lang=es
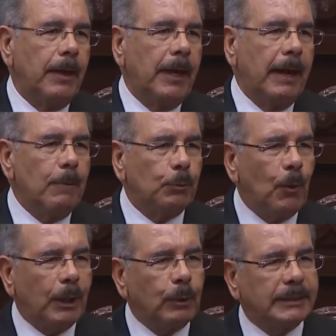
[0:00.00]
Hemos
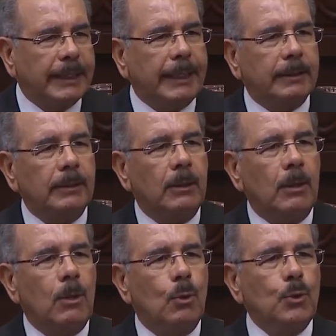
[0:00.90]
vuelto a ser
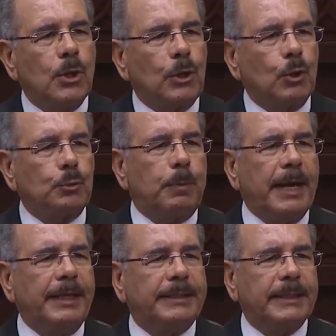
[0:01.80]
uno de los
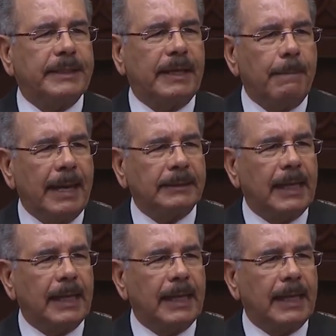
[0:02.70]
países que más